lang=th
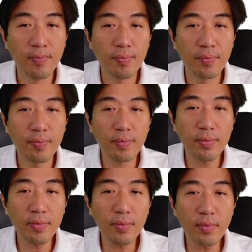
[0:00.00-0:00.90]
ไม่
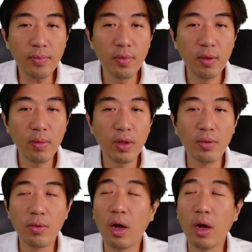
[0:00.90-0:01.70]
รู้ครับไม่รู้เหร